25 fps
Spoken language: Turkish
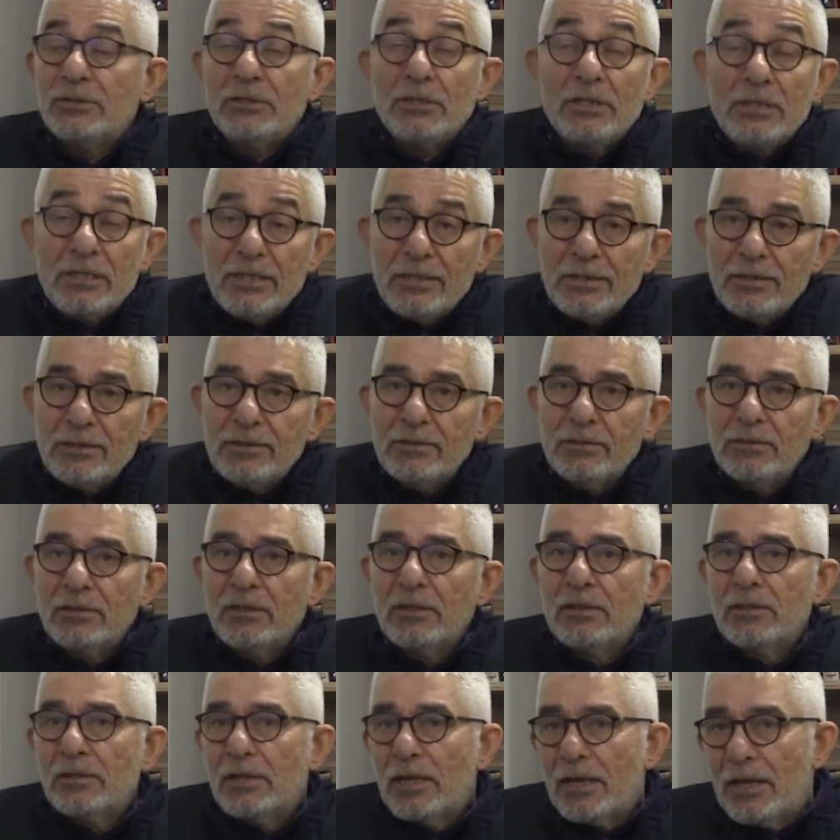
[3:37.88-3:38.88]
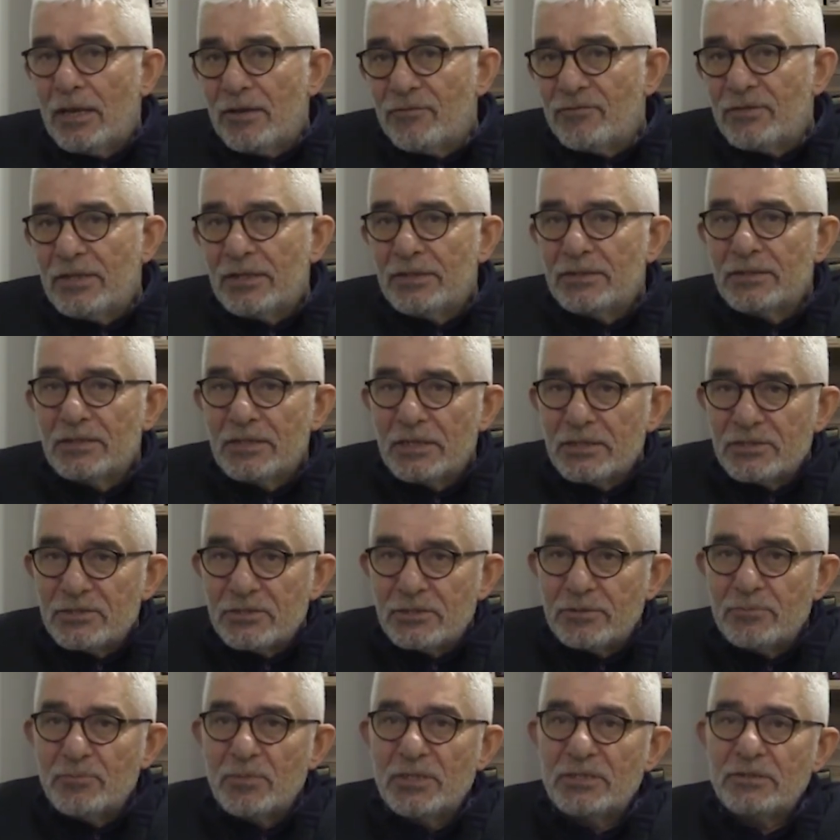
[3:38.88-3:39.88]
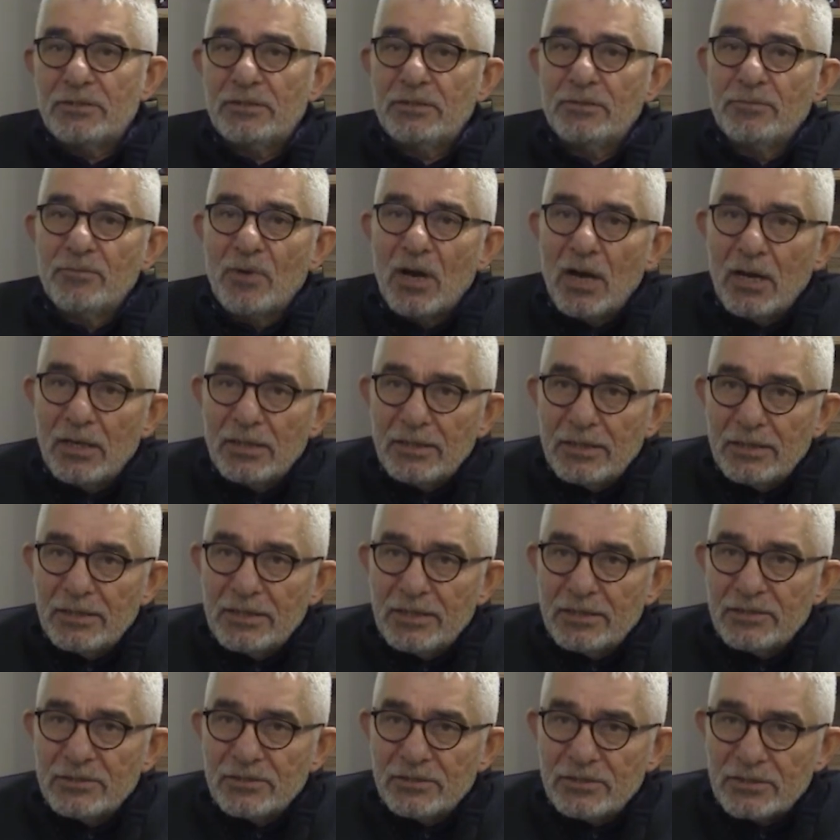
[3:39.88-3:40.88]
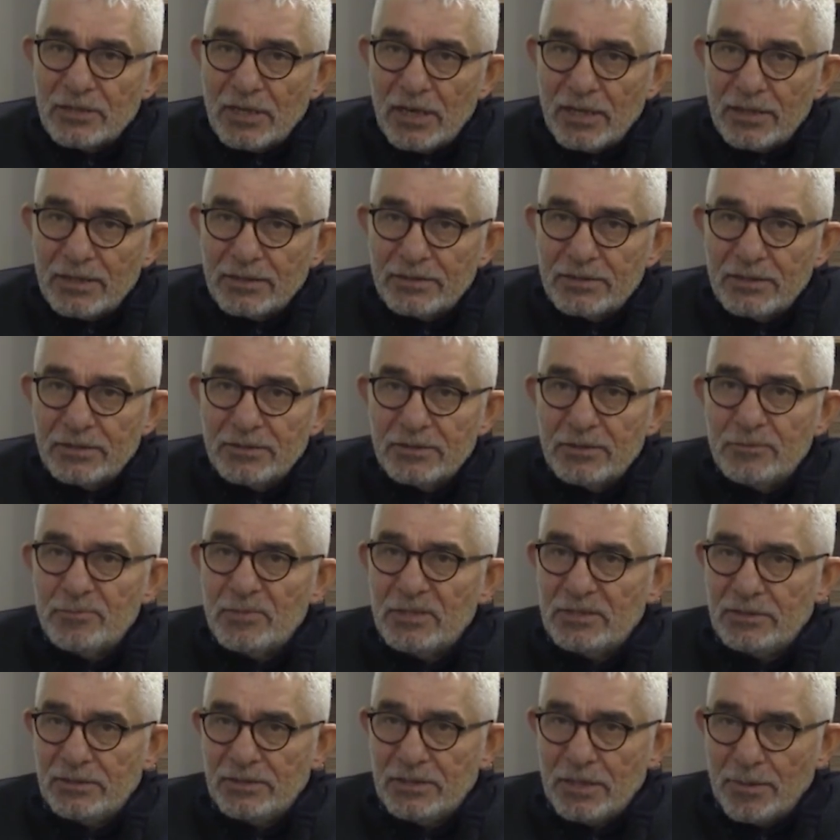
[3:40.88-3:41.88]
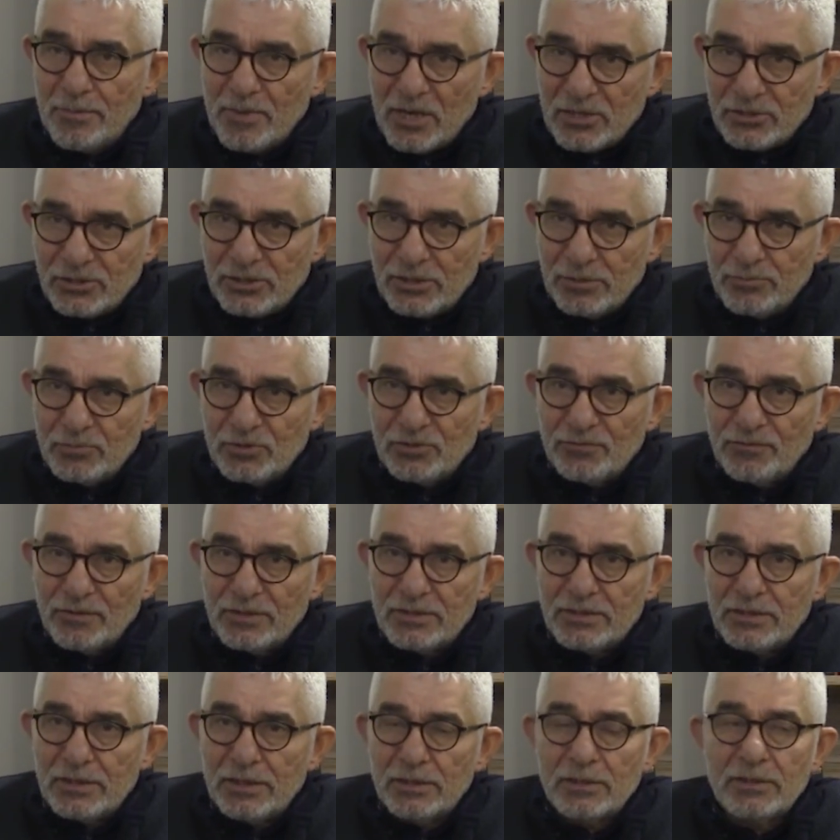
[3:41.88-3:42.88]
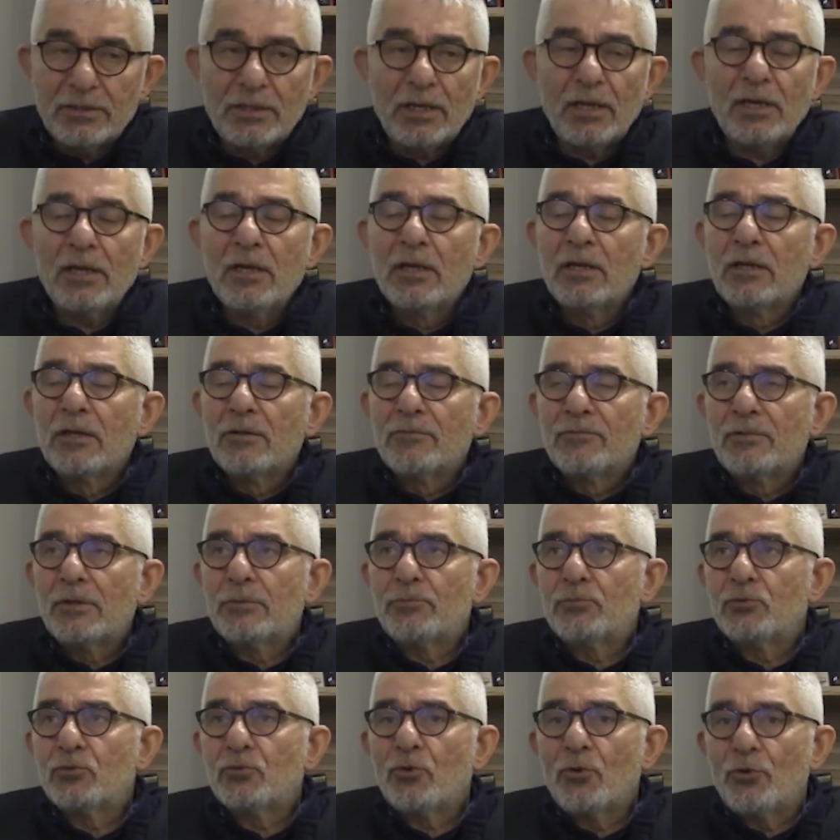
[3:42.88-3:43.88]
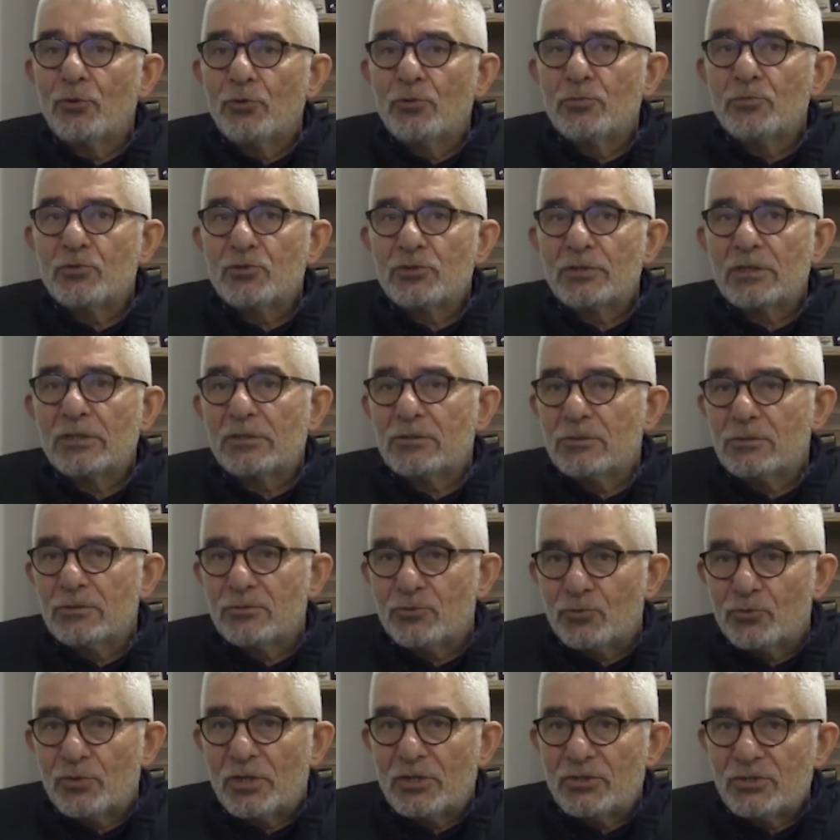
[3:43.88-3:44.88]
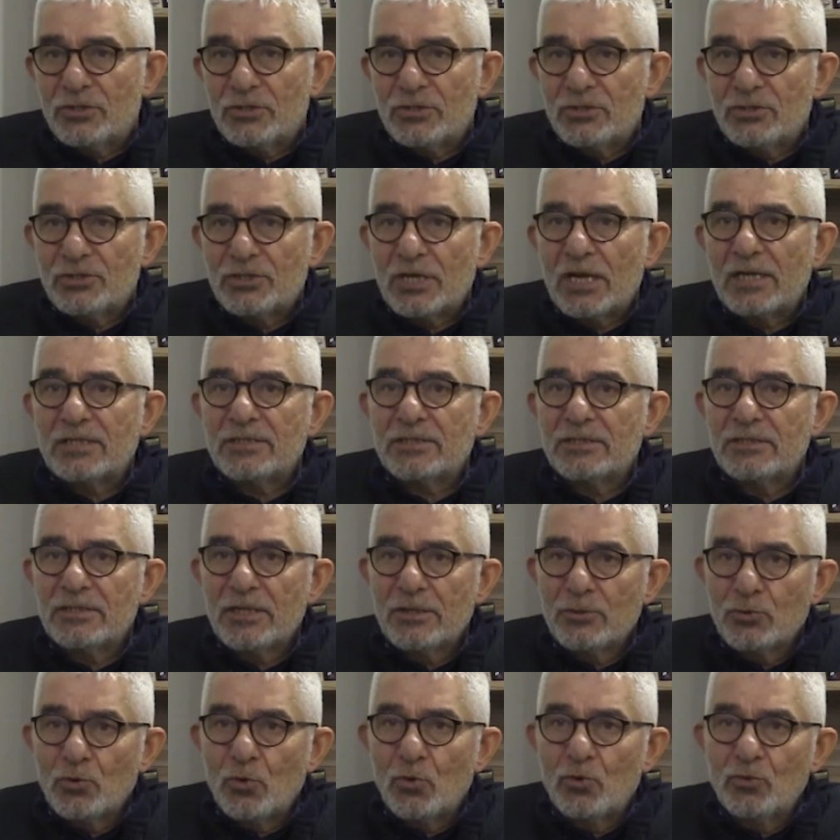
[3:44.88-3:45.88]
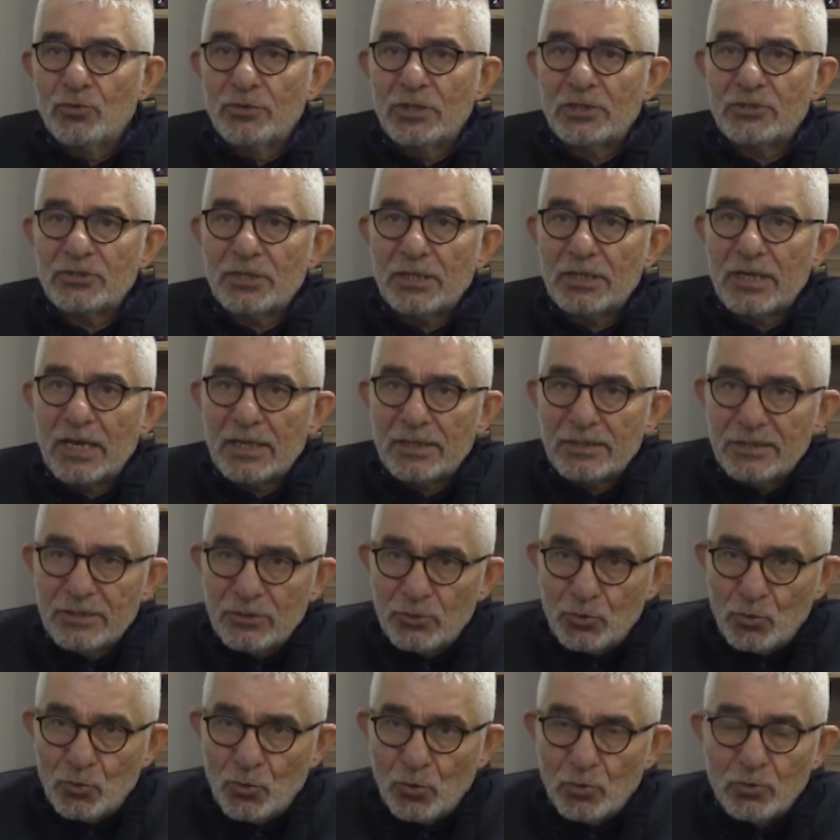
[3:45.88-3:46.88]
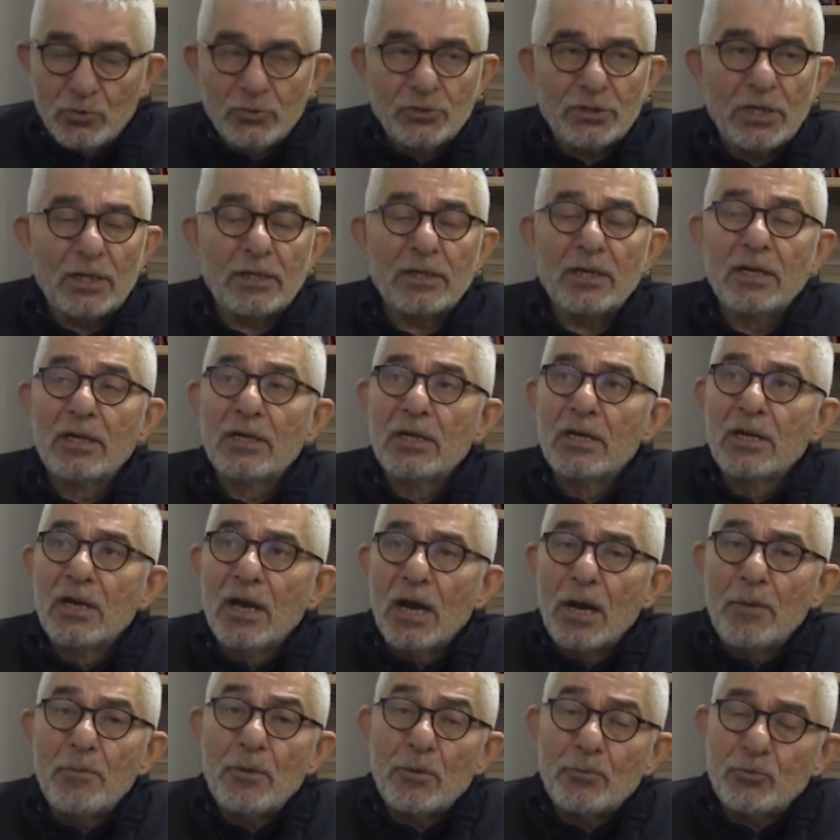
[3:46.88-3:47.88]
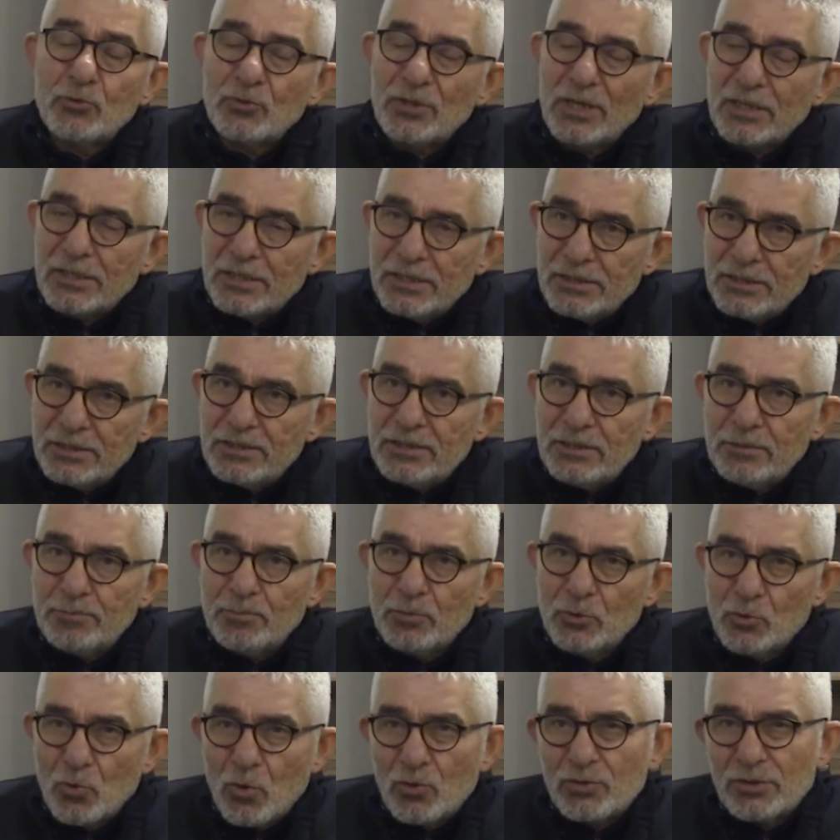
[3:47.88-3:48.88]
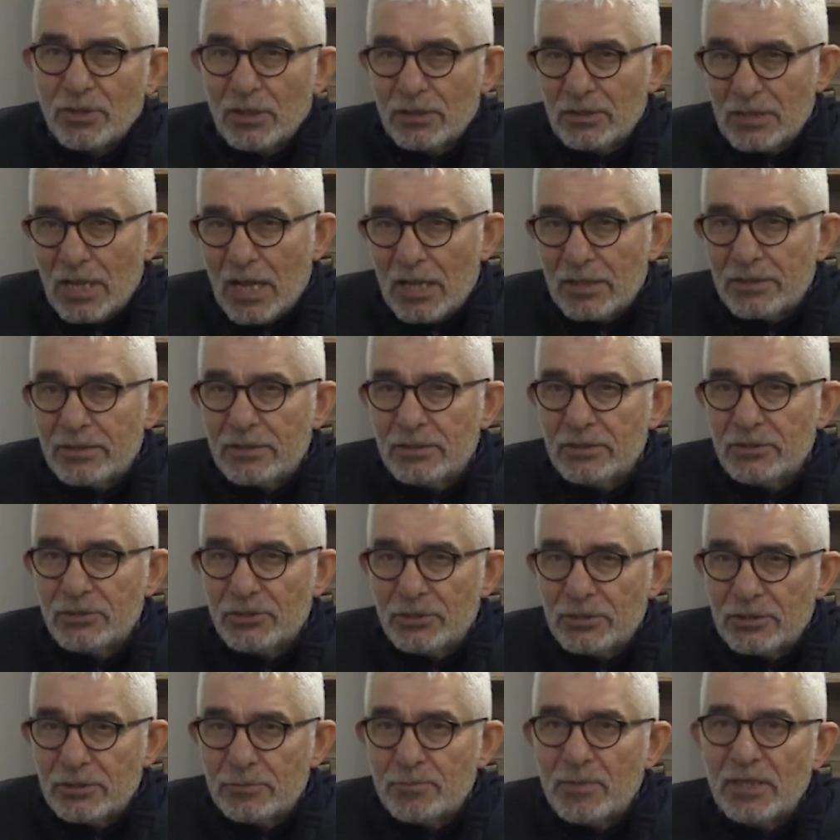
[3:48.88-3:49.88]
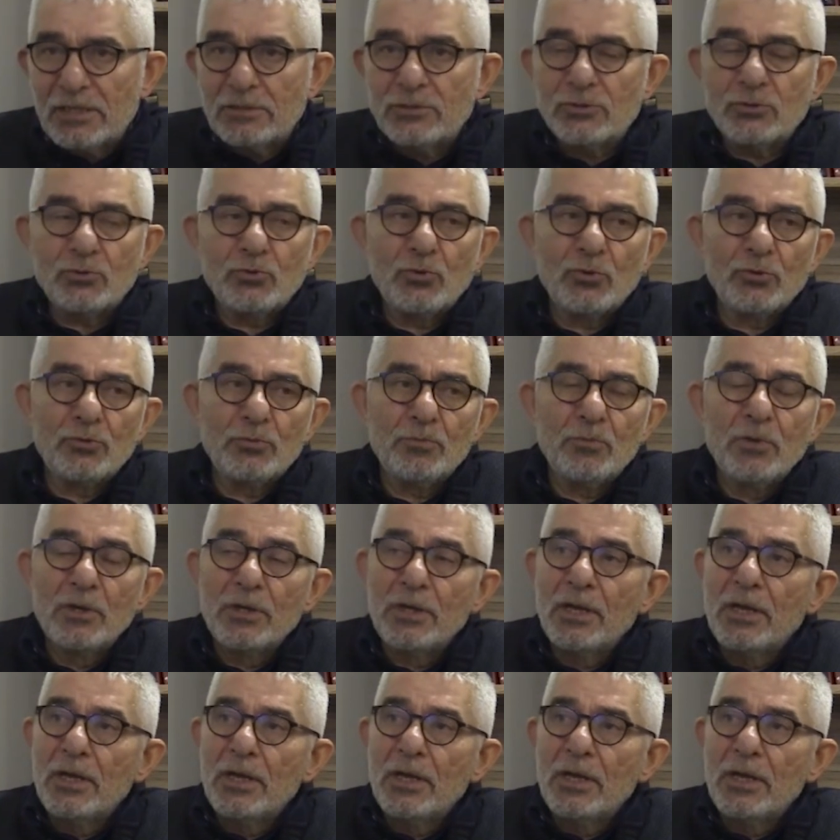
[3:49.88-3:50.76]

İl il evlerin gezilmesi, mahallelerin ziyaret edilmesi de başlamış vaziyette ve bu önümüzdeki sürecin içerisinde yoğunlaşarak gidiyor olacak. Ama burada kritik bir noktanın altını çizmek istiyorum.